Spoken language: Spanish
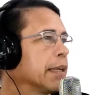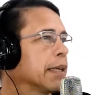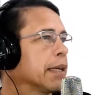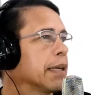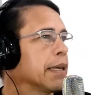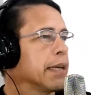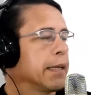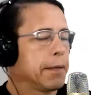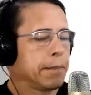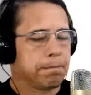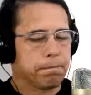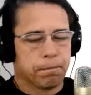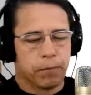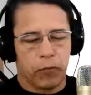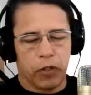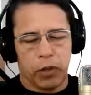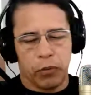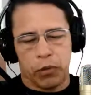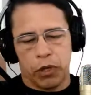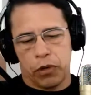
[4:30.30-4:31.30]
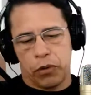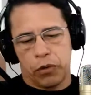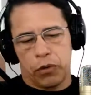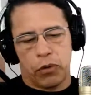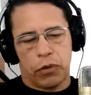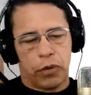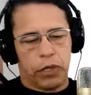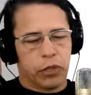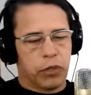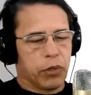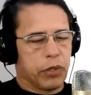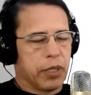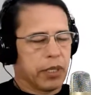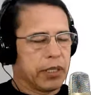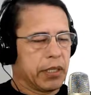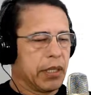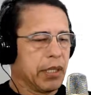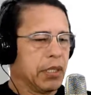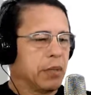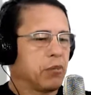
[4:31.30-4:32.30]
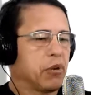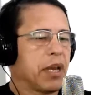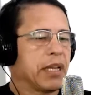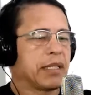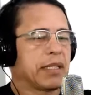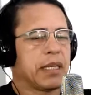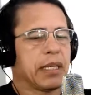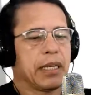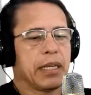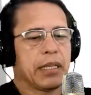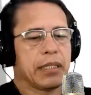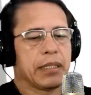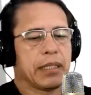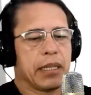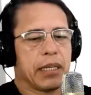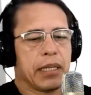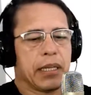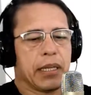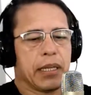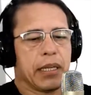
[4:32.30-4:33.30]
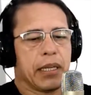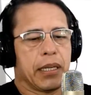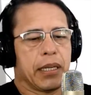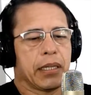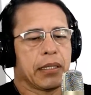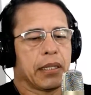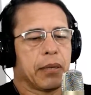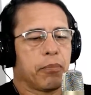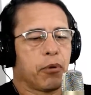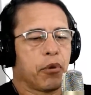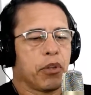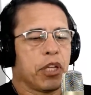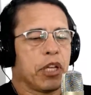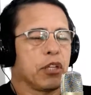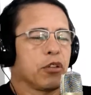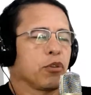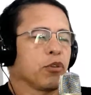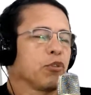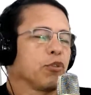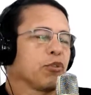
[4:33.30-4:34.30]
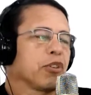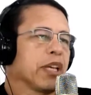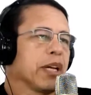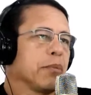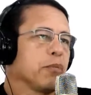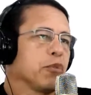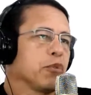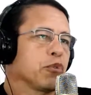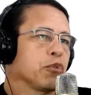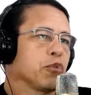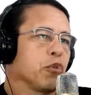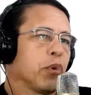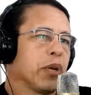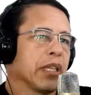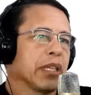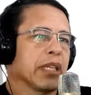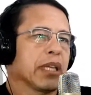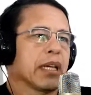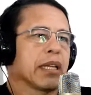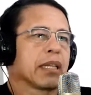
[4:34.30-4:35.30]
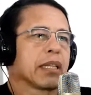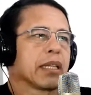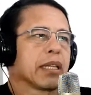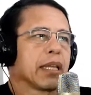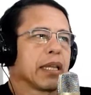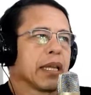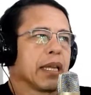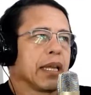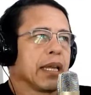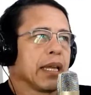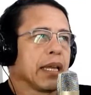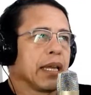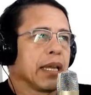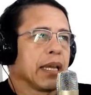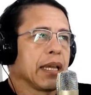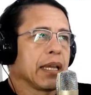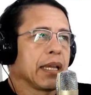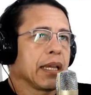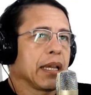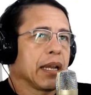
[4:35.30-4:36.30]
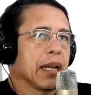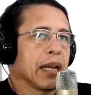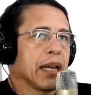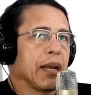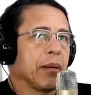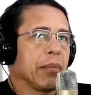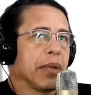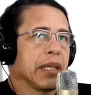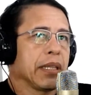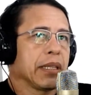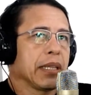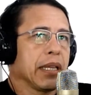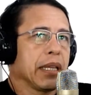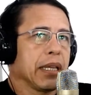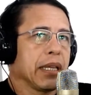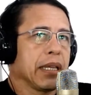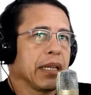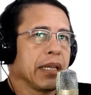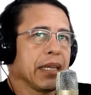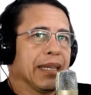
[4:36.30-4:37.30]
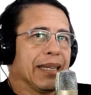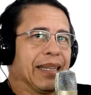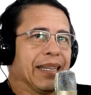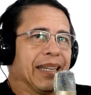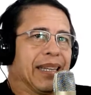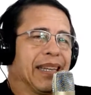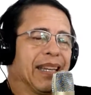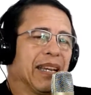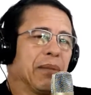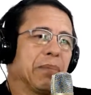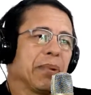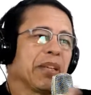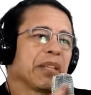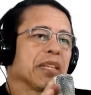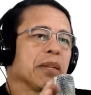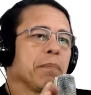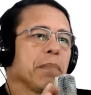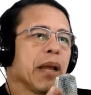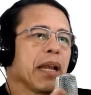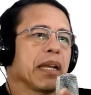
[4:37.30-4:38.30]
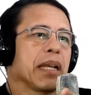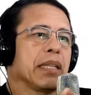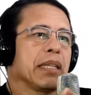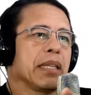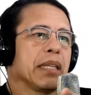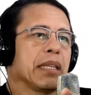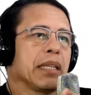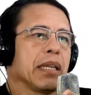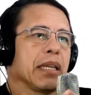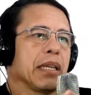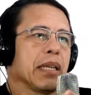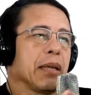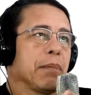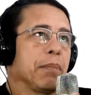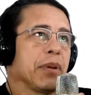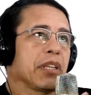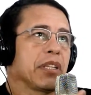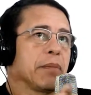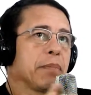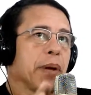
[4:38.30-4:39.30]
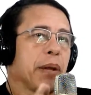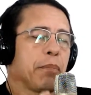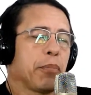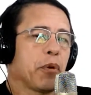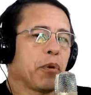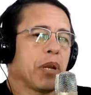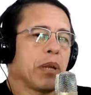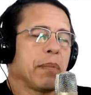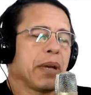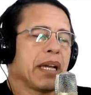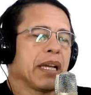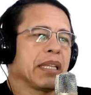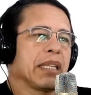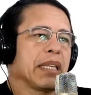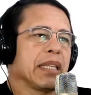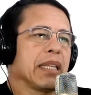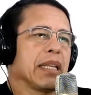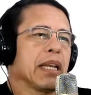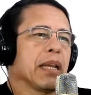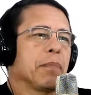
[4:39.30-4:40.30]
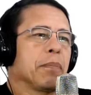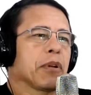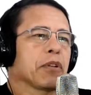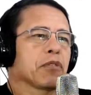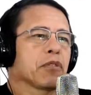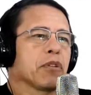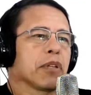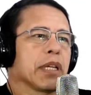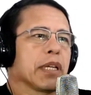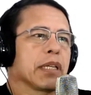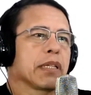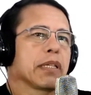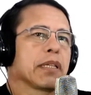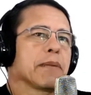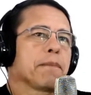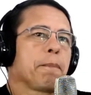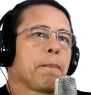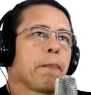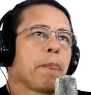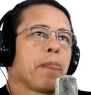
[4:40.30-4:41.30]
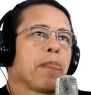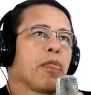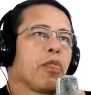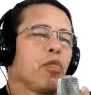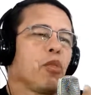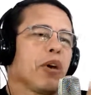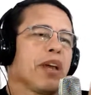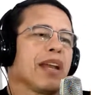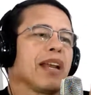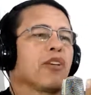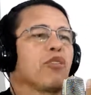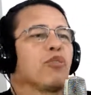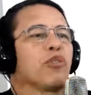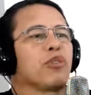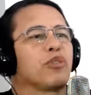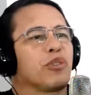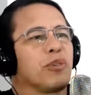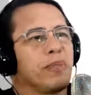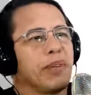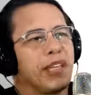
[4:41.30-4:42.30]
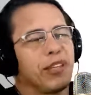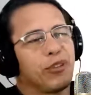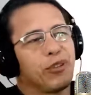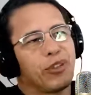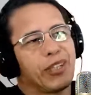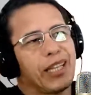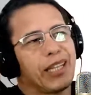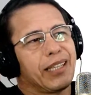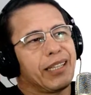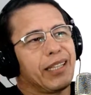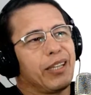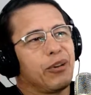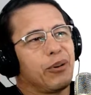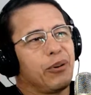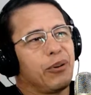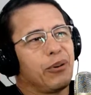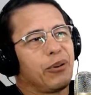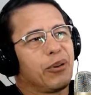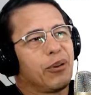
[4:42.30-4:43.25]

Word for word: que, bueno, cuando decidimos hacer este, este proyecto nos damos cuenta que realmente el principal que tiene, el principal problema que tienen las personas no es el conocimiento técnico